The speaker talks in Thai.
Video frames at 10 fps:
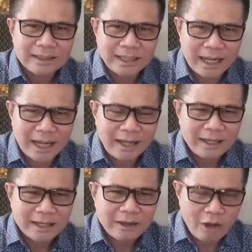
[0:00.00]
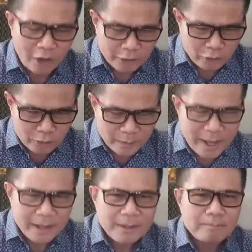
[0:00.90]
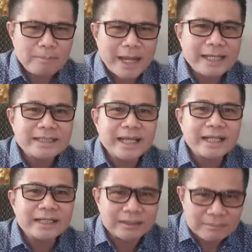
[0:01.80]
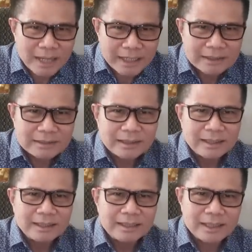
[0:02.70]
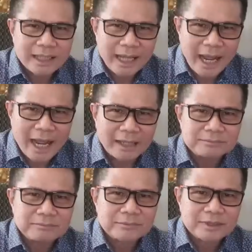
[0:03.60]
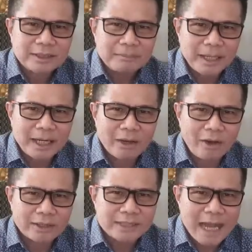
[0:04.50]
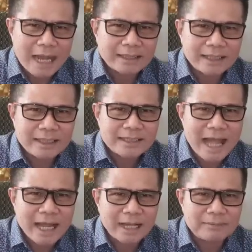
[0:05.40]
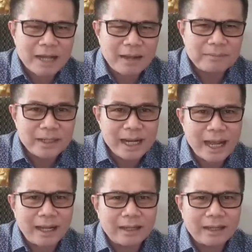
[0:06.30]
นะก็คอยดูว่าไปจริงหรือไม่หรือแค่เป็นละครฉากหนึ่งที่สร้างกันมาเพื่อ